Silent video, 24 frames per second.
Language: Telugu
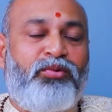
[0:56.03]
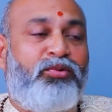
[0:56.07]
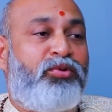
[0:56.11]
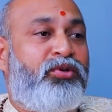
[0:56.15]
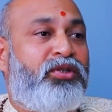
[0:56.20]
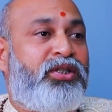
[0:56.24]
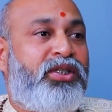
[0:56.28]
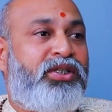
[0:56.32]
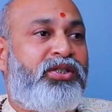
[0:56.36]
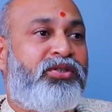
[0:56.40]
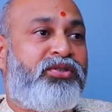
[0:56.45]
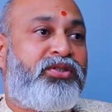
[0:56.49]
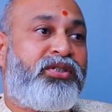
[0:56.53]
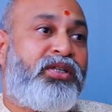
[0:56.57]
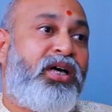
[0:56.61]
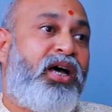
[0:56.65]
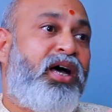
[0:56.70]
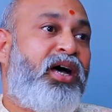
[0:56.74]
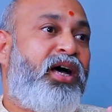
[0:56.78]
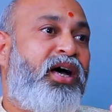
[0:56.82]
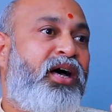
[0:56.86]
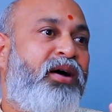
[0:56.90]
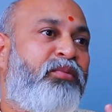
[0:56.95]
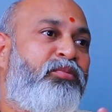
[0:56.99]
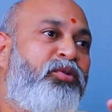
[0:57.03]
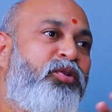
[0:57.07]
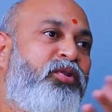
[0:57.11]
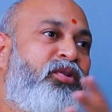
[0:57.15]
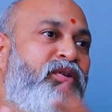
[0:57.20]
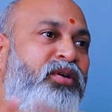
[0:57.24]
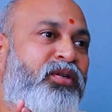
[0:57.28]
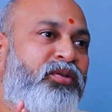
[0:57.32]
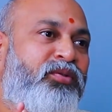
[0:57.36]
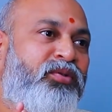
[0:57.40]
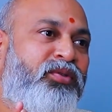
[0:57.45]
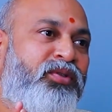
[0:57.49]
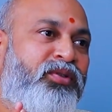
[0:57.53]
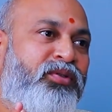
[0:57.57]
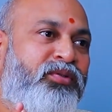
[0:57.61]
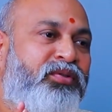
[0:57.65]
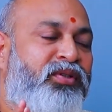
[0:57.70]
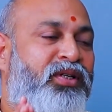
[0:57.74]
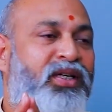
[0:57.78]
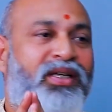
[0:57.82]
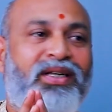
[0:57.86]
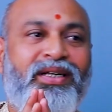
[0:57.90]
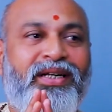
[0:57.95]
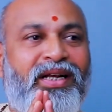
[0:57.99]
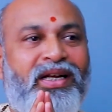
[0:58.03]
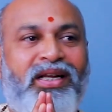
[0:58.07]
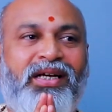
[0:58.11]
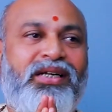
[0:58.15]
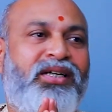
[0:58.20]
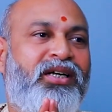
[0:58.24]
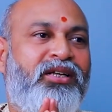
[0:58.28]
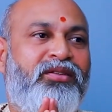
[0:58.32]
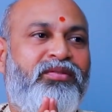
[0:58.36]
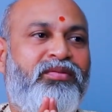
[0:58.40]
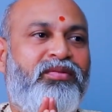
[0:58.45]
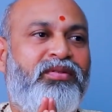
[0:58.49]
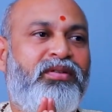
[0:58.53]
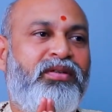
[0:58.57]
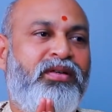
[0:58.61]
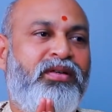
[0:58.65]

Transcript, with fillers: గురుదశ వస్తే ఆహా అమోహం అనుకుంటూ ఉంటారు కానీ అలా కాదు